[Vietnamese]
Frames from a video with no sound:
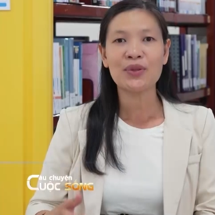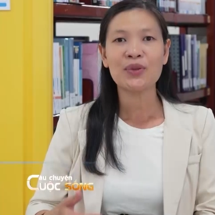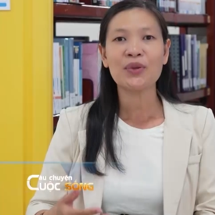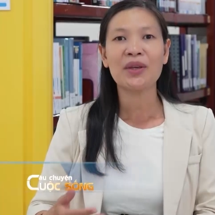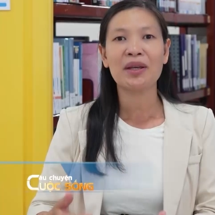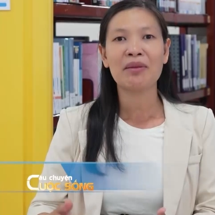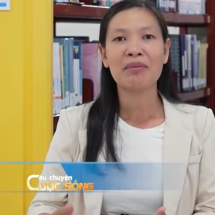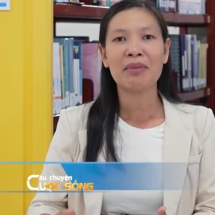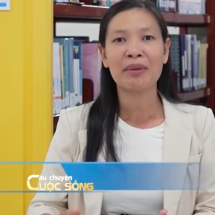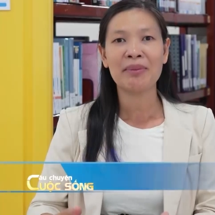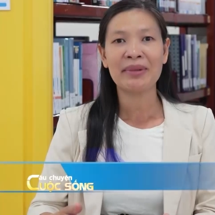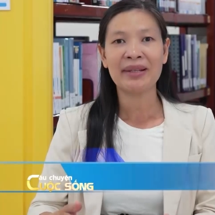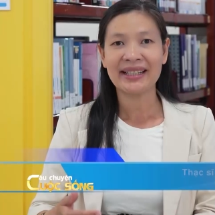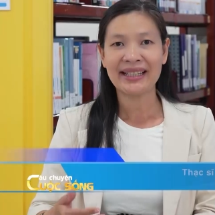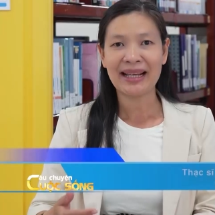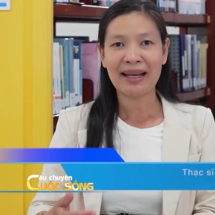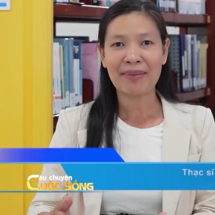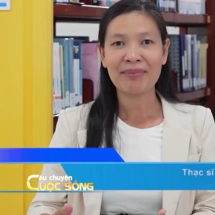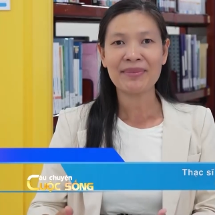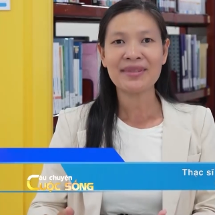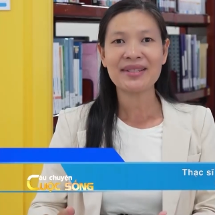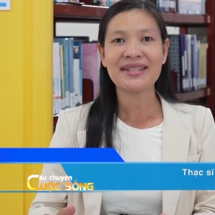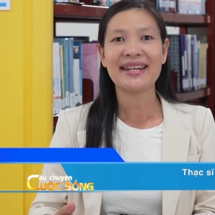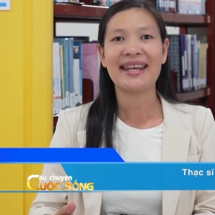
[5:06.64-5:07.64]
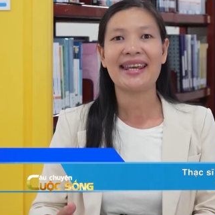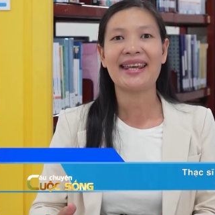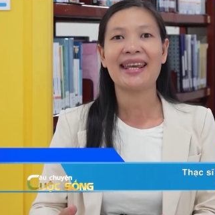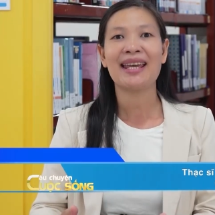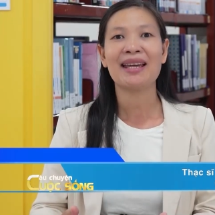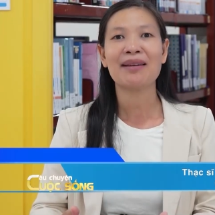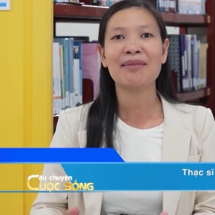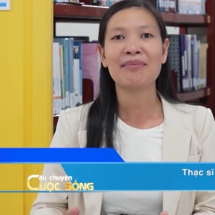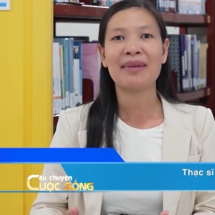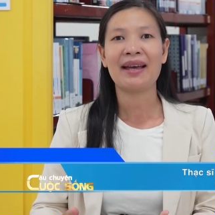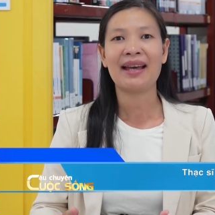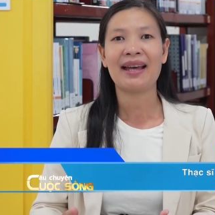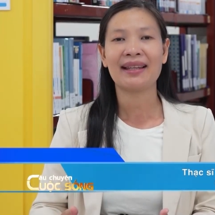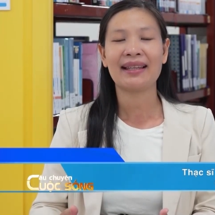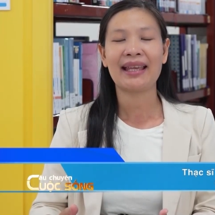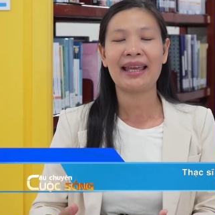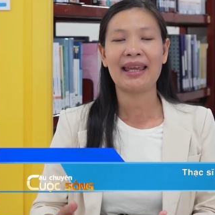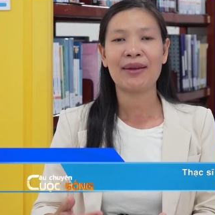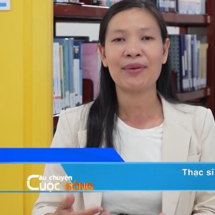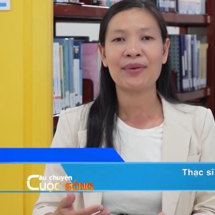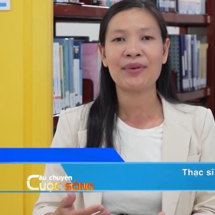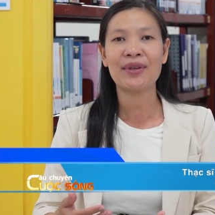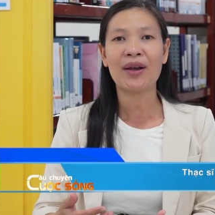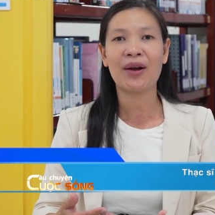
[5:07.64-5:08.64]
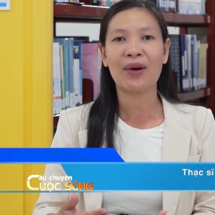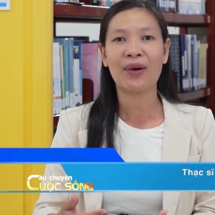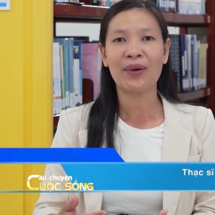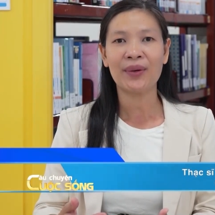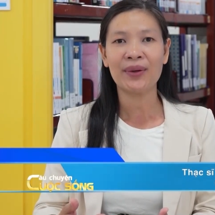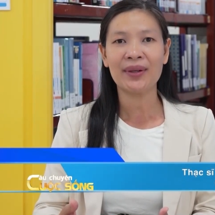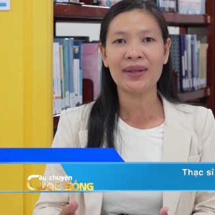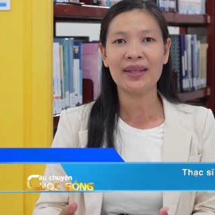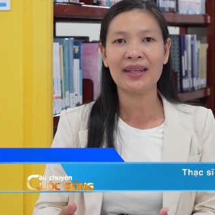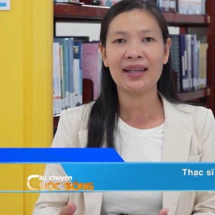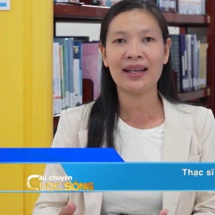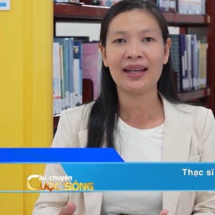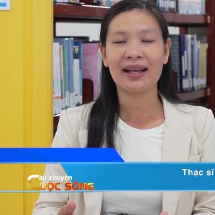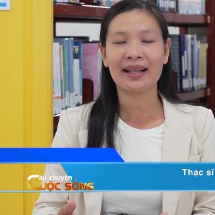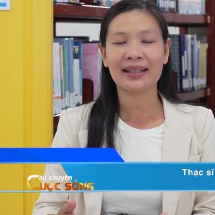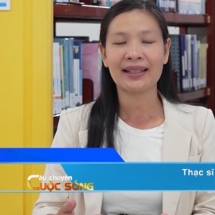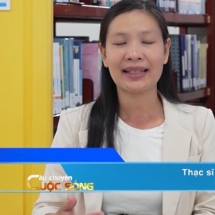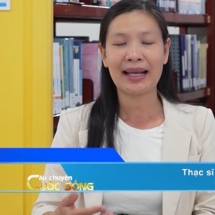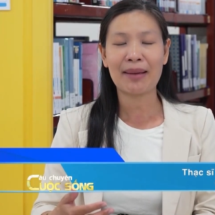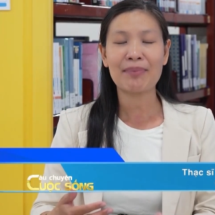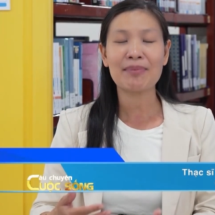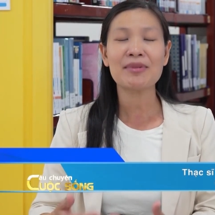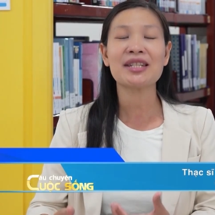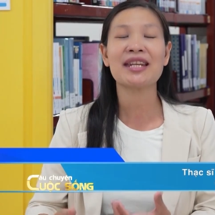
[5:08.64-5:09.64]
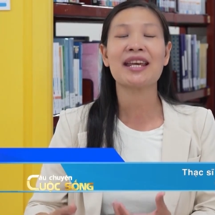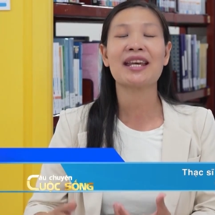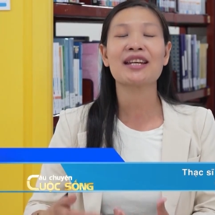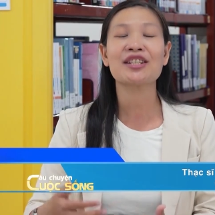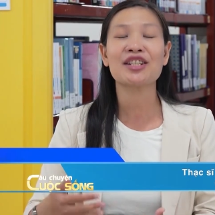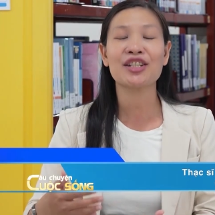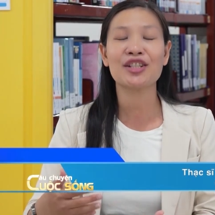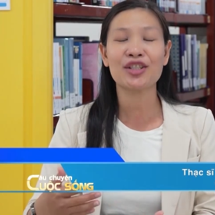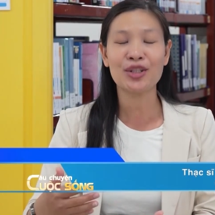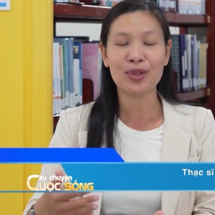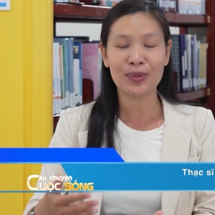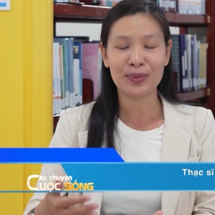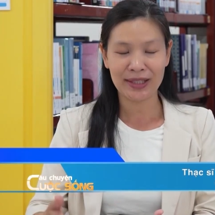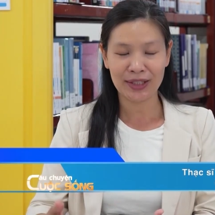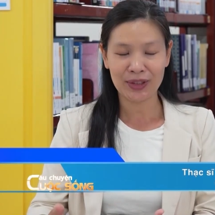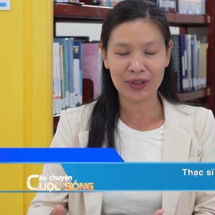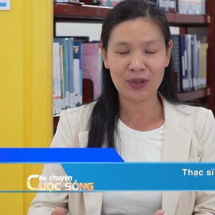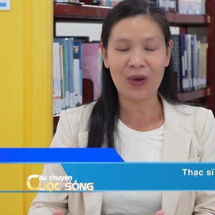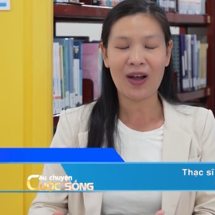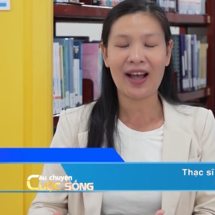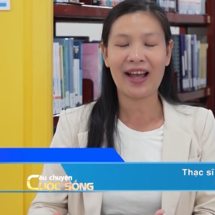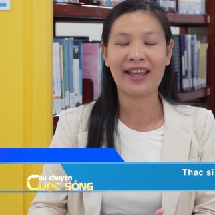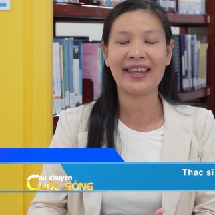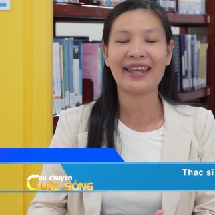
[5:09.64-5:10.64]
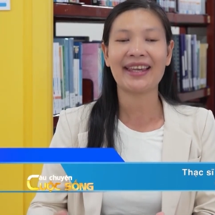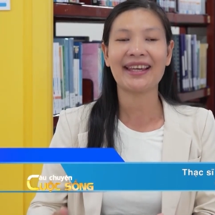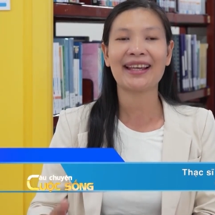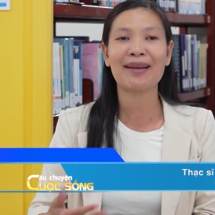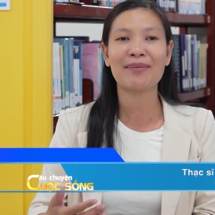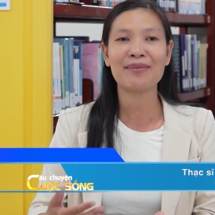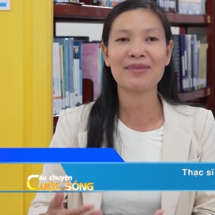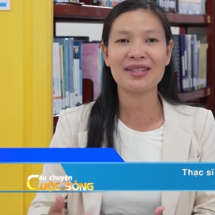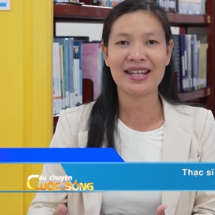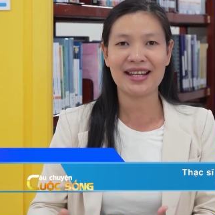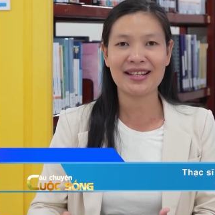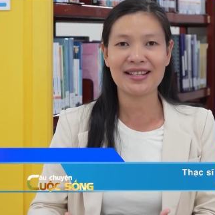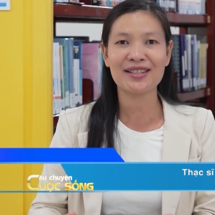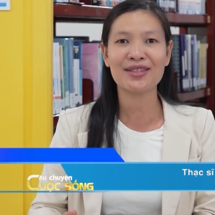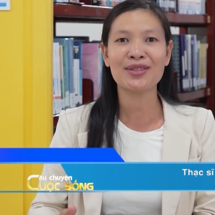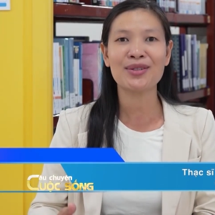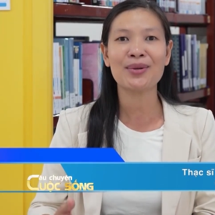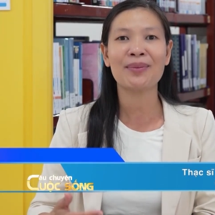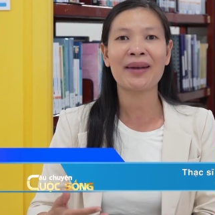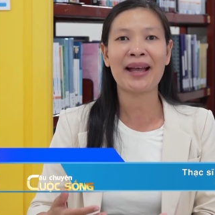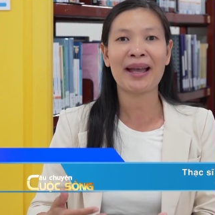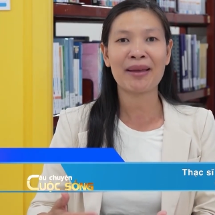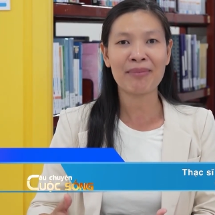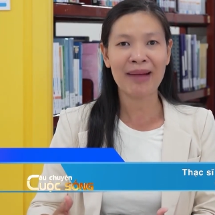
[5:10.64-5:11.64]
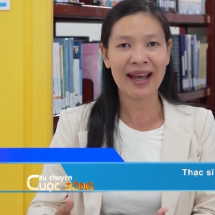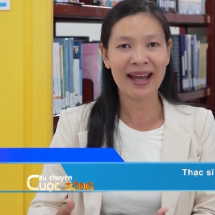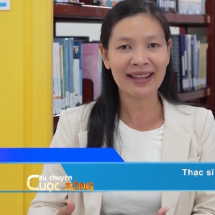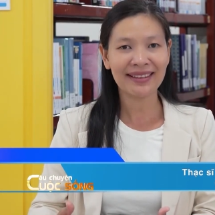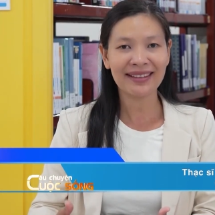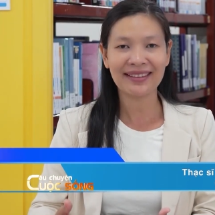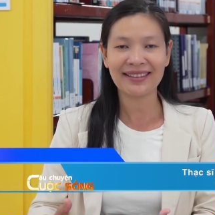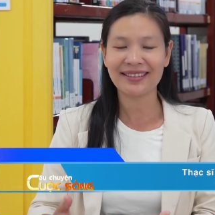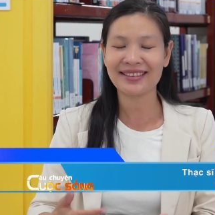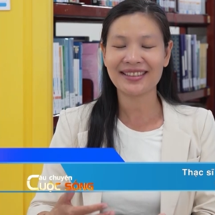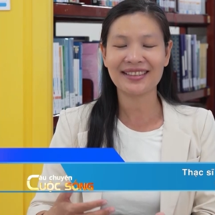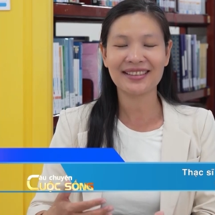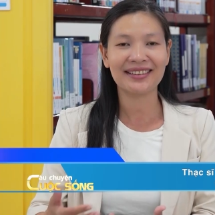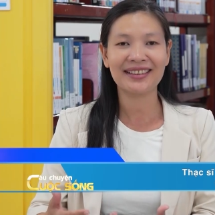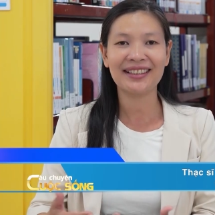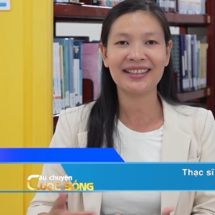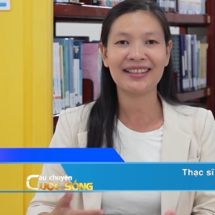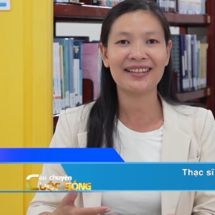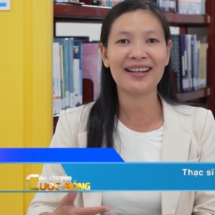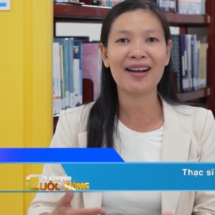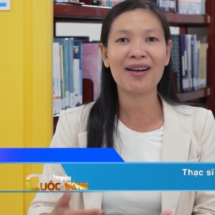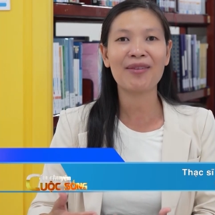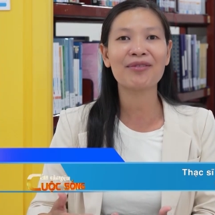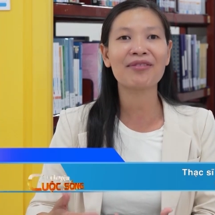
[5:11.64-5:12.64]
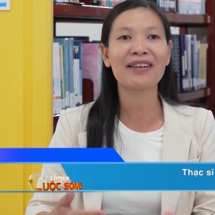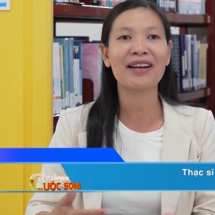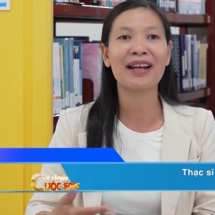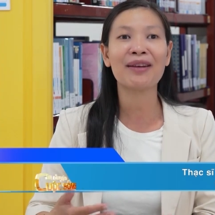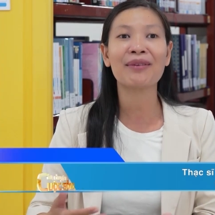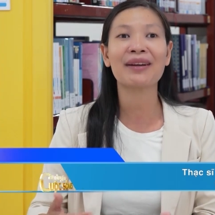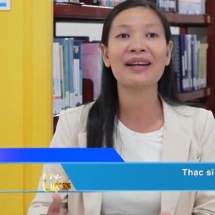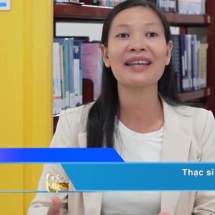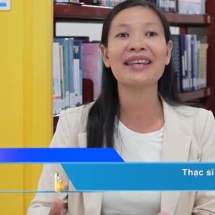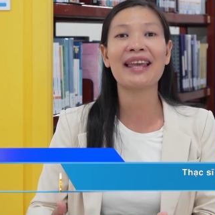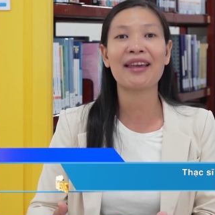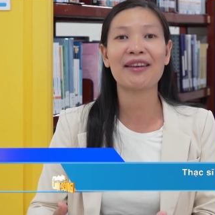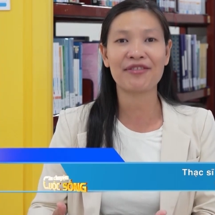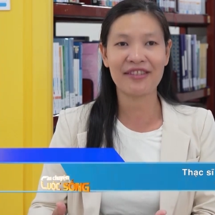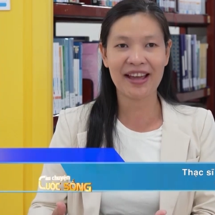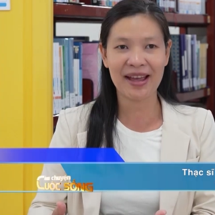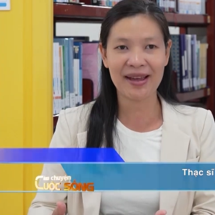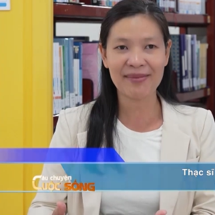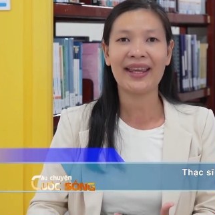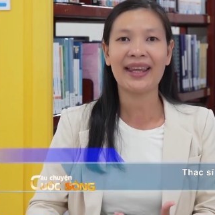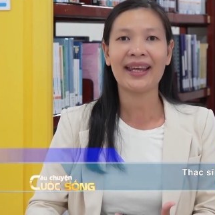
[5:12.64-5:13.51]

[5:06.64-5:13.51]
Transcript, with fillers: chuyện mà mình cấm trẻ mà theo dõi, cấm trẻ sử dụng điện thoại hay cấm trẻ sử dụng iPad thực sự thì nó không phải là cái giải pháp.